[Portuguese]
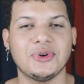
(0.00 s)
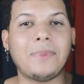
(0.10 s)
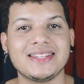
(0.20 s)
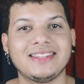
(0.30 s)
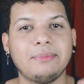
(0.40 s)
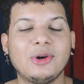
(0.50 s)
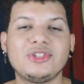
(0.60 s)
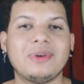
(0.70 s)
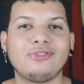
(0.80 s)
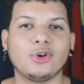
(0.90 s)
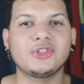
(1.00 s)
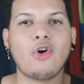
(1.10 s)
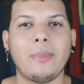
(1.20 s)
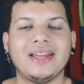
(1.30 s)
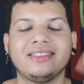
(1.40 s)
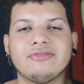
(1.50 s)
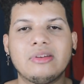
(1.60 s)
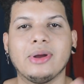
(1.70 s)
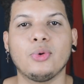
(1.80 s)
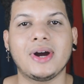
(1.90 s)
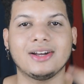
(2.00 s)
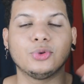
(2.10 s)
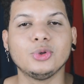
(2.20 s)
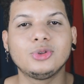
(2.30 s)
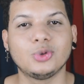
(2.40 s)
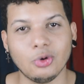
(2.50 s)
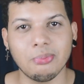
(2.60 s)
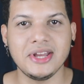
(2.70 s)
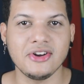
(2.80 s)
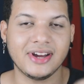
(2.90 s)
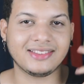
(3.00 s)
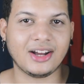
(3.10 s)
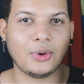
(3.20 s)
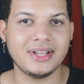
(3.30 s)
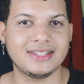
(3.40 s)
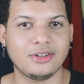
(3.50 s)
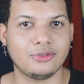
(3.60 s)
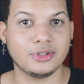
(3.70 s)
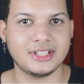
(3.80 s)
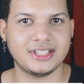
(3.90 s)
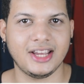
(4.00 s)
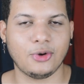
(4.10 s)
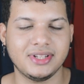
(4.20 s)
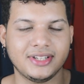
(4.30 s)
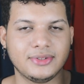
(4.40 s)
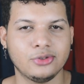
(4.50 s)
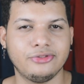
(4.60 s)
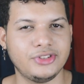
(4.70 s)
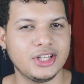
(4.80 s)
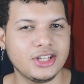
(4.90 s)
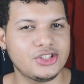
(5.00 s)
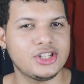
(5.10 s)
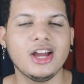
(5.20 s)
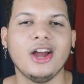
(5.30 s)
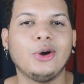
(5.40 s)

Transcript: Passa na minha última foto e comenta e vi pelo canal do YouTube, que eu quero estar tá conhecendo você, conhecendo seu feed,